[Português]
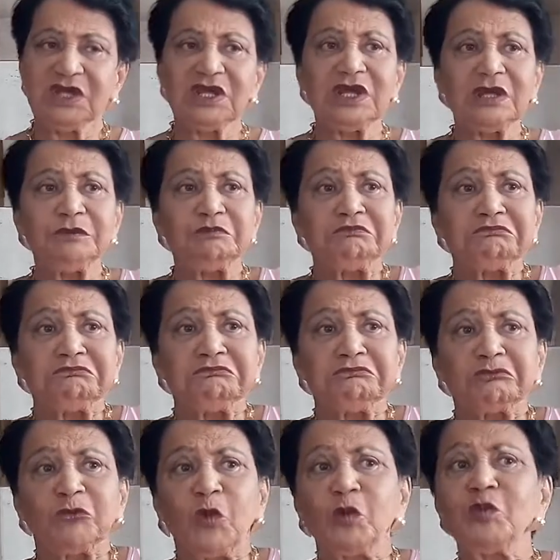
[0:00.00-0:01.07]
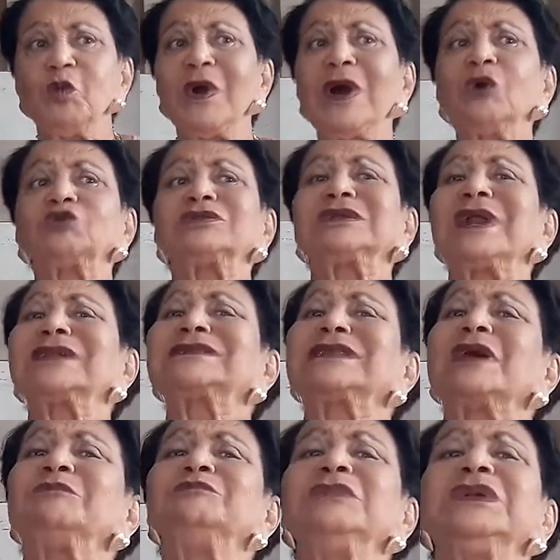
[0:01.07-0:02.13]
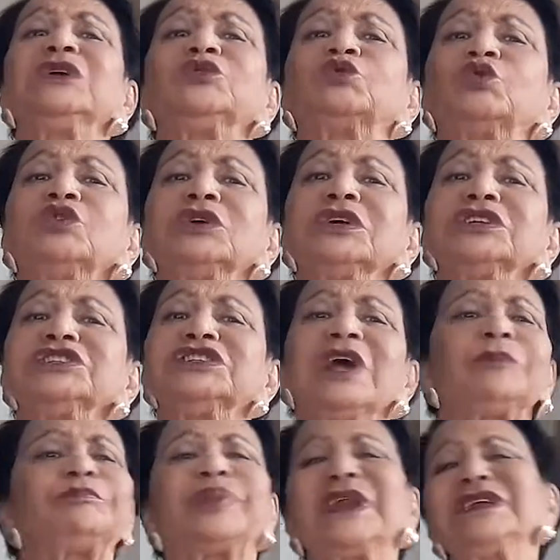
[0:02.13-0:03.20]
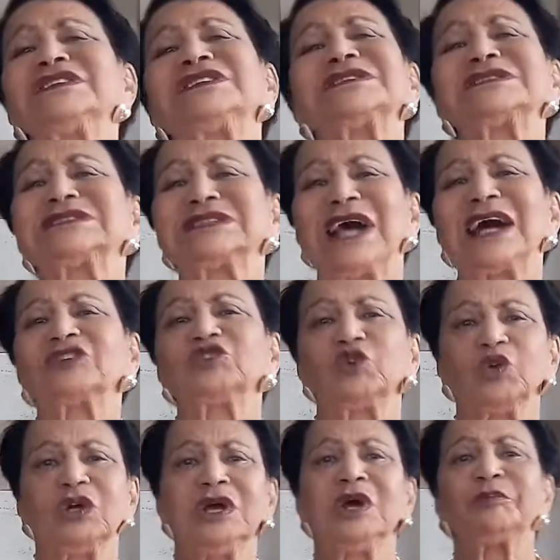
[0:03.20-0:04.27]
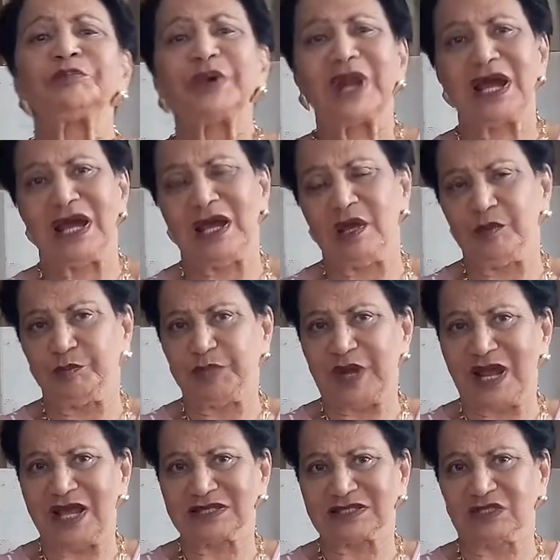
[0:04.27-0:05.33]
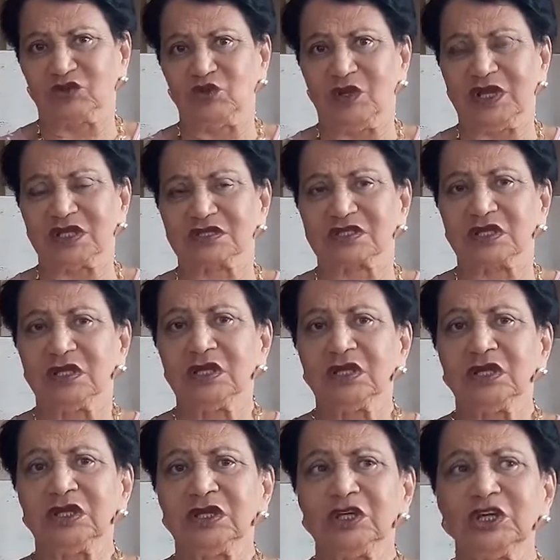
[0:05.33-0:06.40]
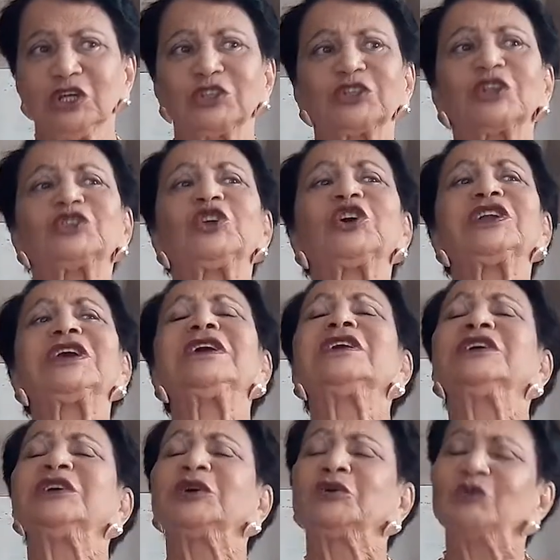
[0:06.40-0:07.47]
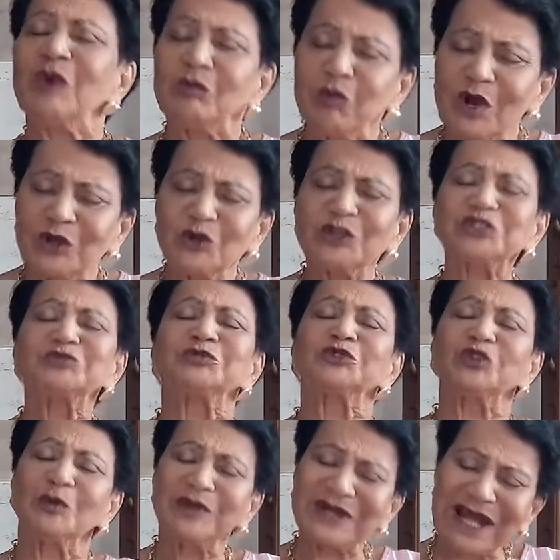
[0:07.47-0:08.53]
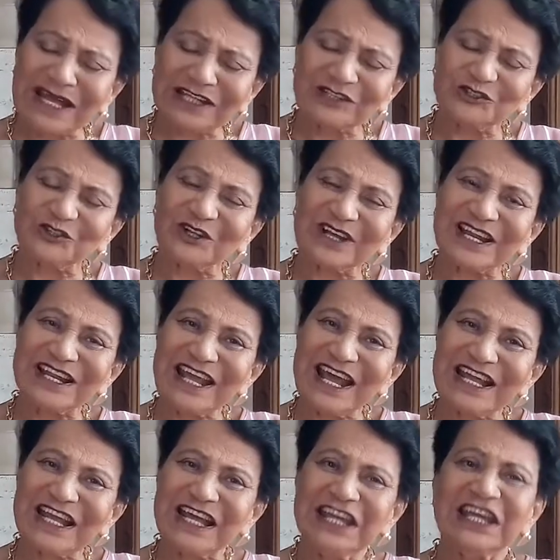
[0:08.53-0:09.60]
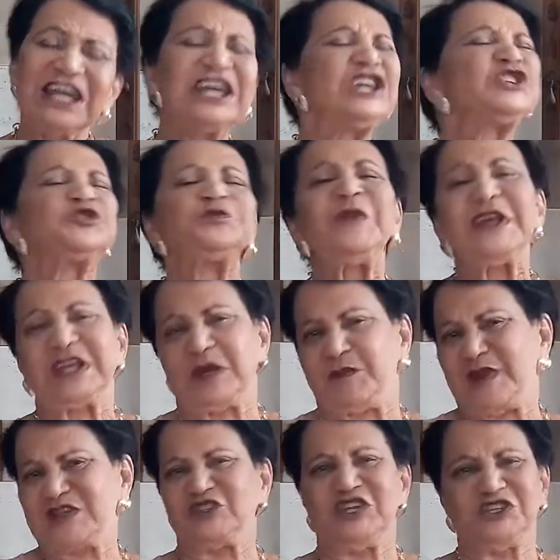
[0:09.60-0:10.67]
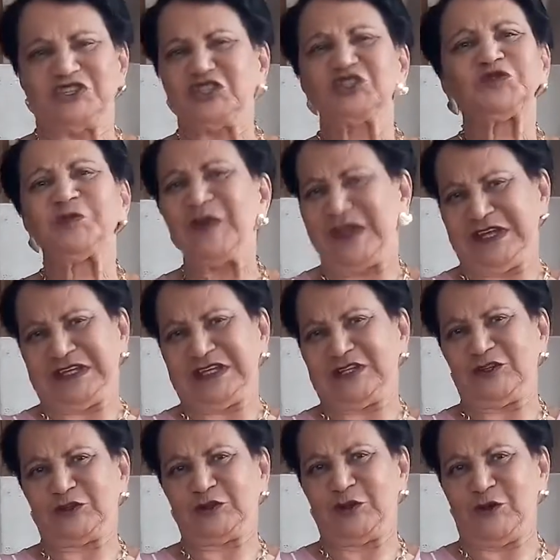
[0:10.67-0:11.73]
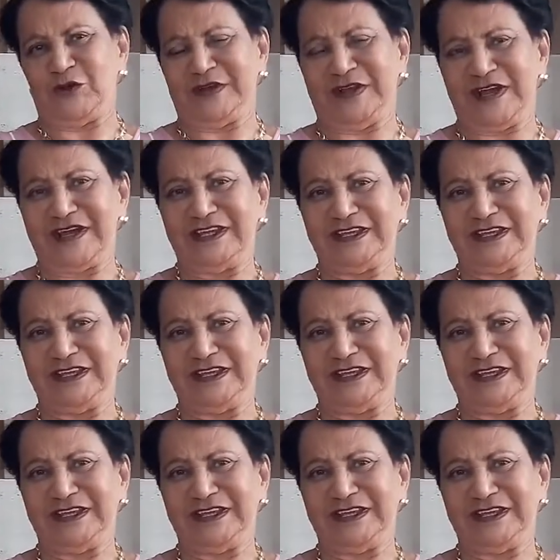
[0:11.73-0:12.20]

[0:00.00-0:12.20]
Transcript: e como é o tratamento de aprendizado para eh, essa doença. Doutora, uma boa noite, muito obrigada, doutora Nélia. Explica pra gente, explica, doutora.